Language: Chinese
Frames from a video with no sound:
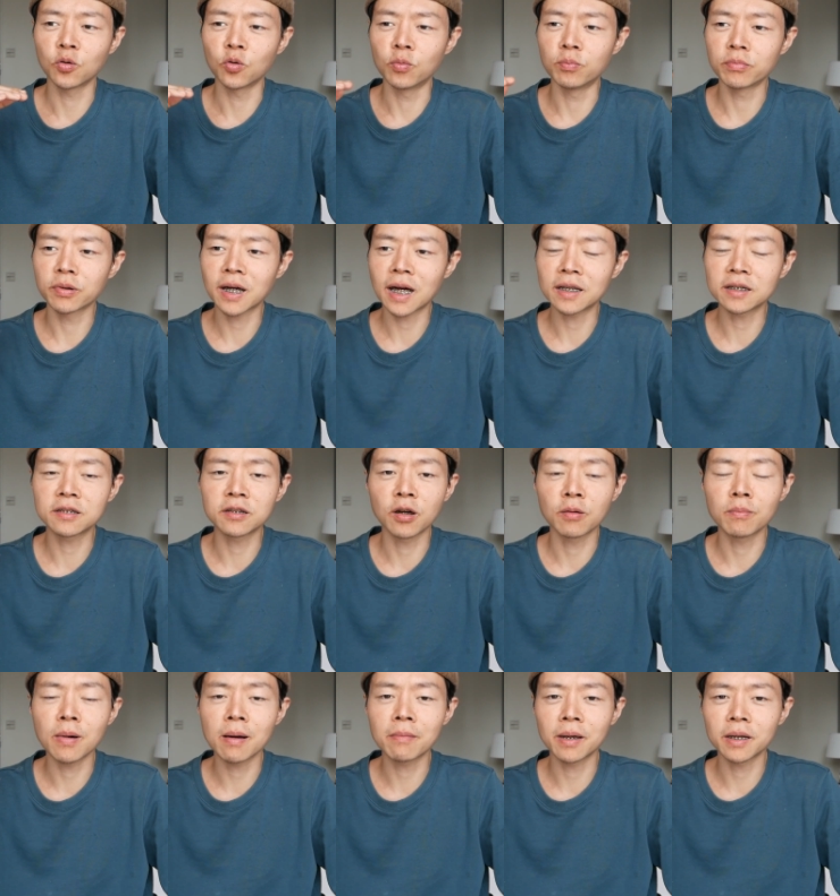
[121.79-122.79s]
我们开始
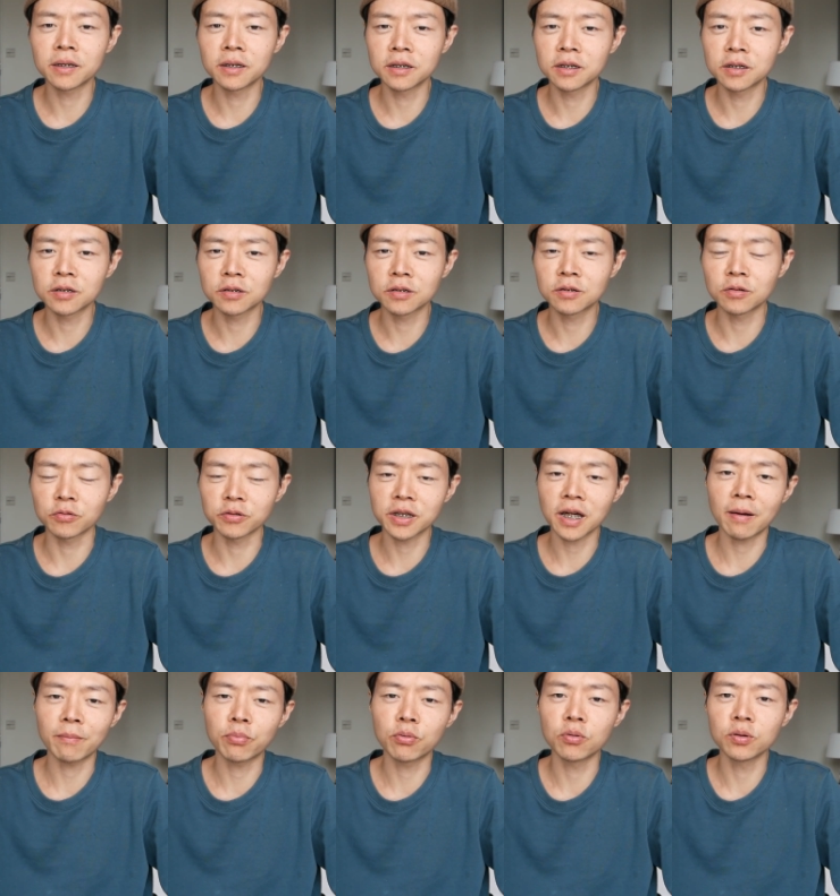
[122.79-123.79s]
要慢慢的走
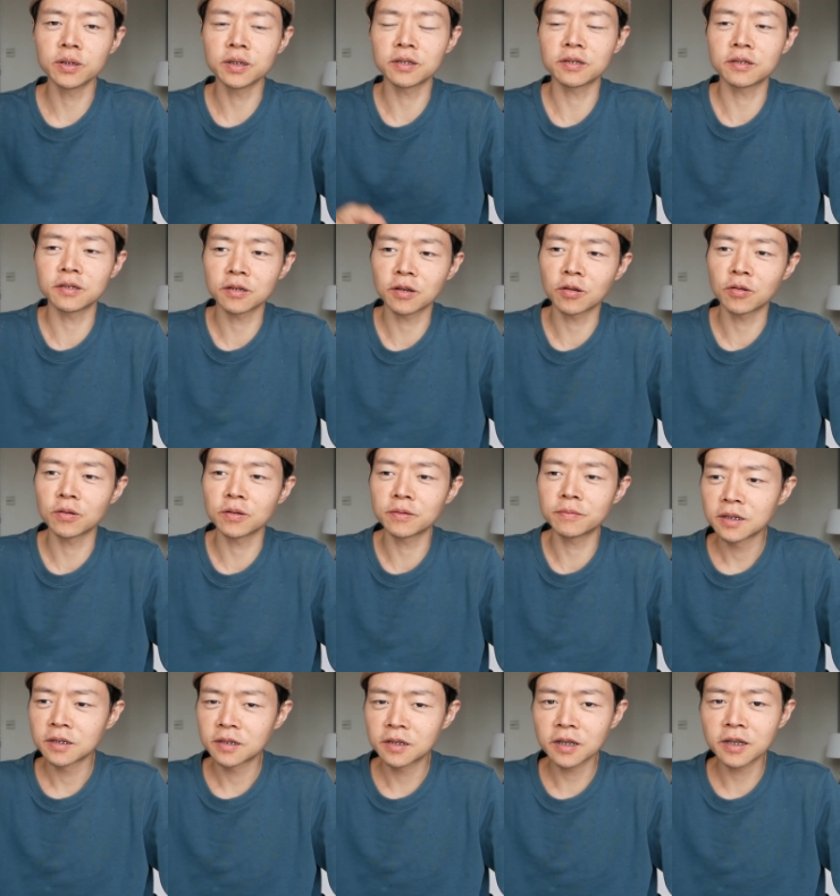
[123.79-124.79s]
下坡的时候。
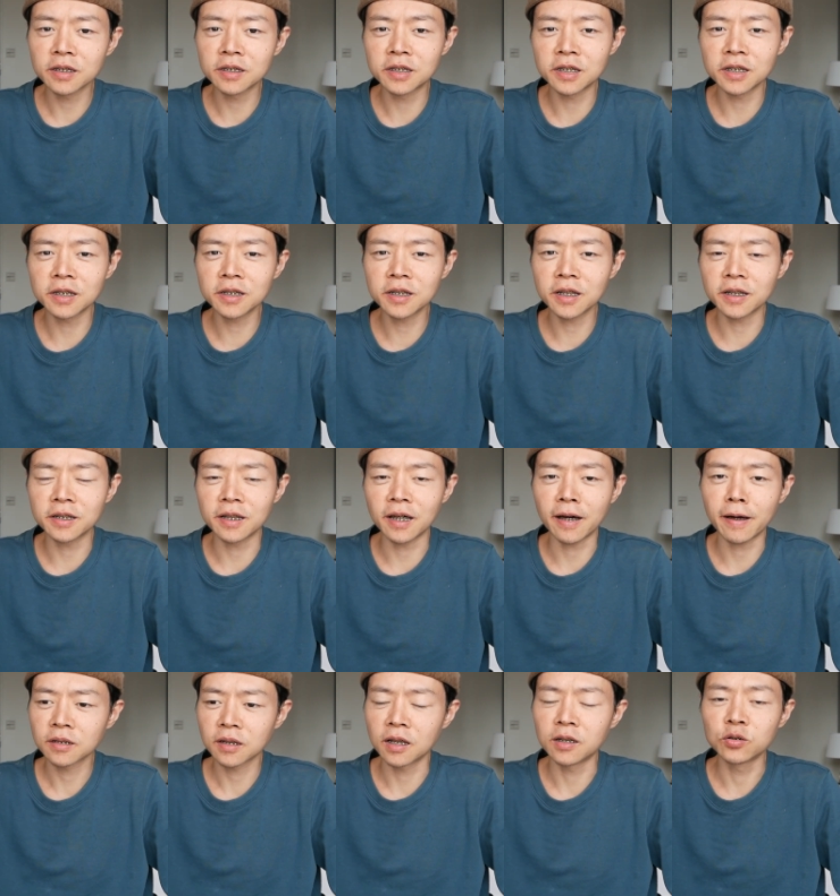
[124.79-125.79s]
这个经验
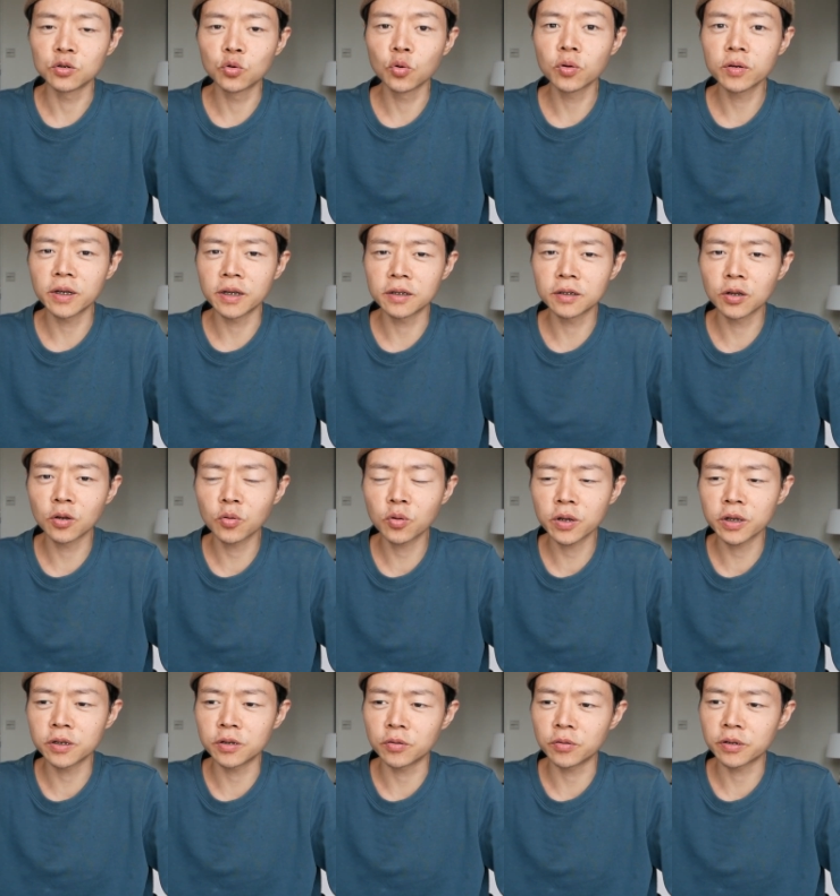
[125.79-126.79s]
吧，很多人都
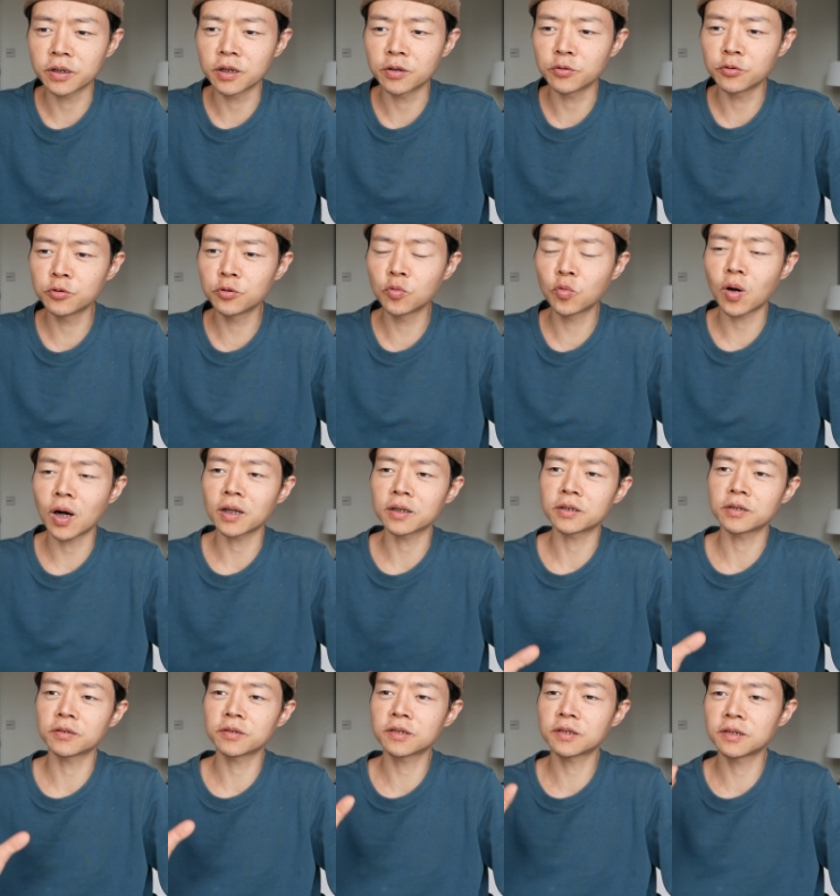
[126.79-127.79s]
会有一个欲望，
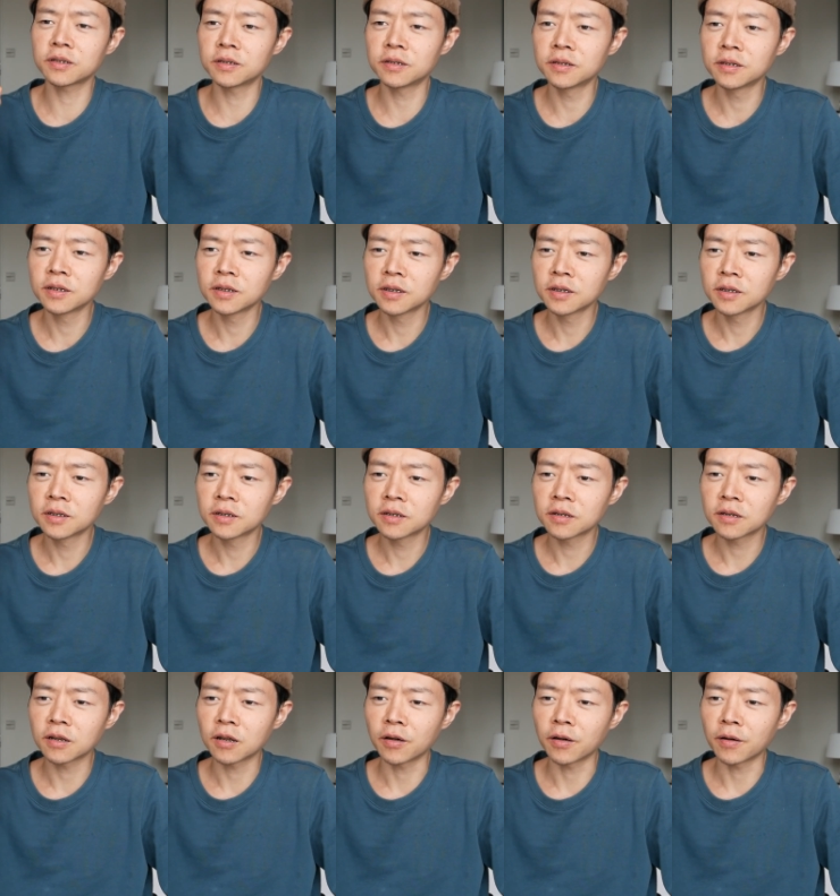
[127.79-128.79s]
就是
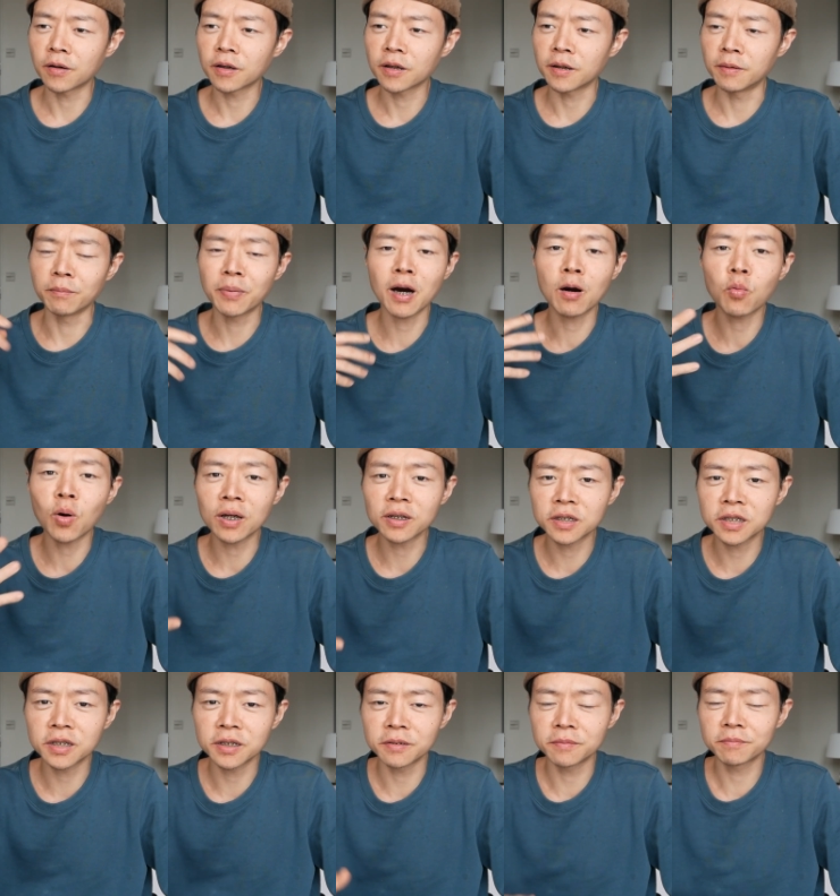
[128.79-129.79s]
哦，很怕忘
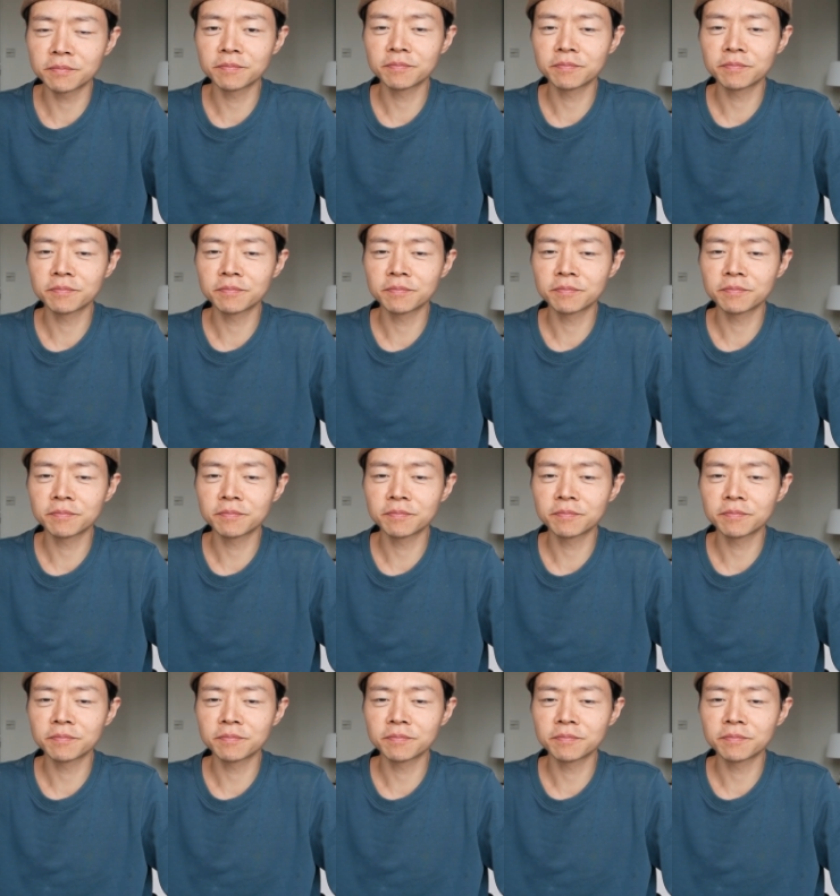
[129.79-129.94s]
记，